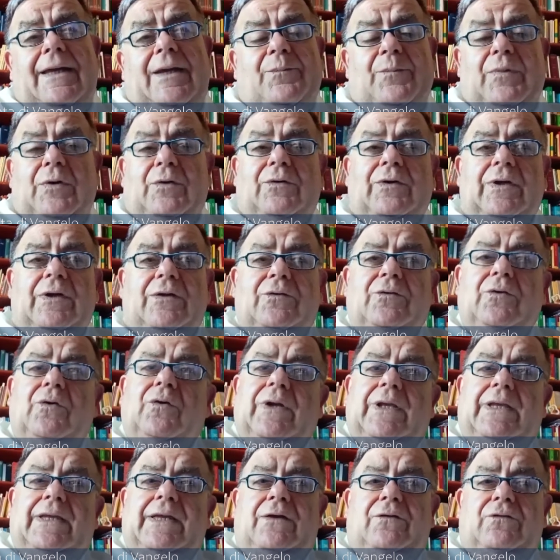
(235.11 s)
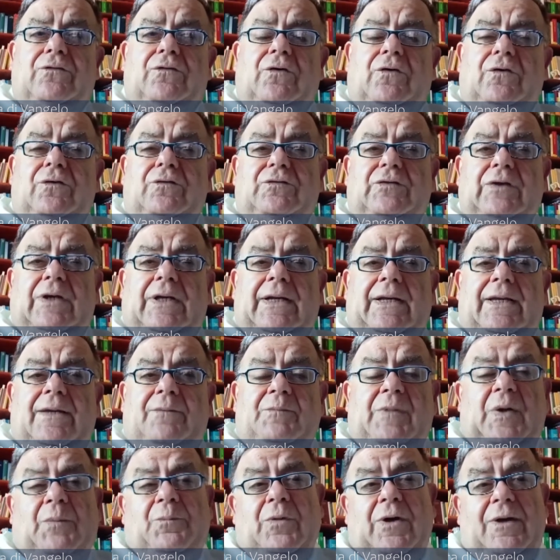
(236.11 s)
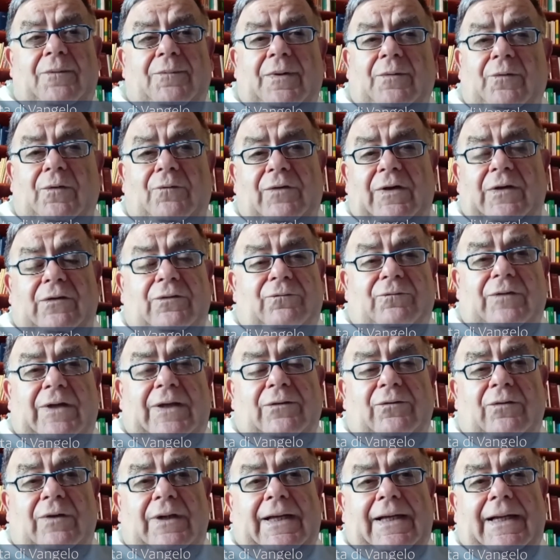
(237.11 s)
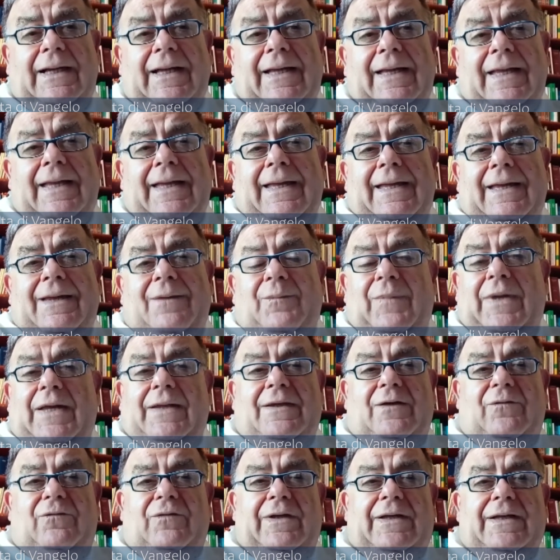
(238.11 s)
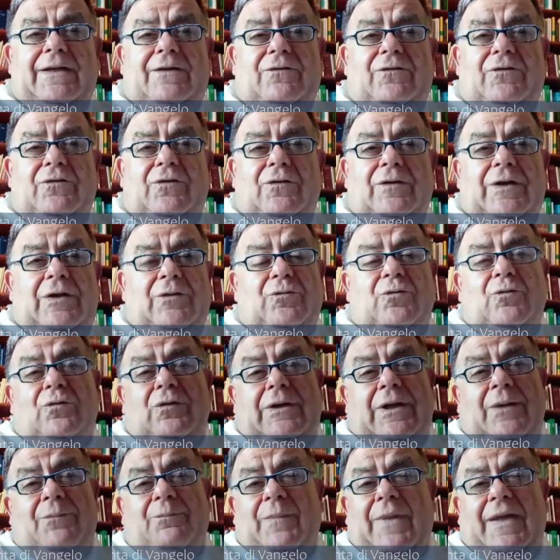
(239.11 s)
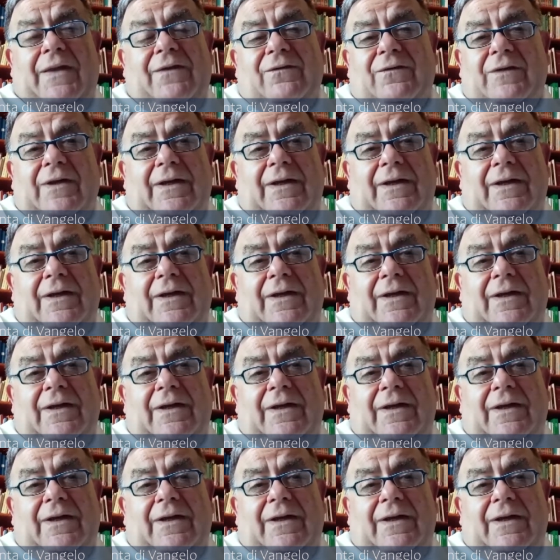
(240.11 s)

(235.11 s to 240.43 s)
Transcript: protettore dei social, ma poi abbiamo fatto la beatificazione tutta in messa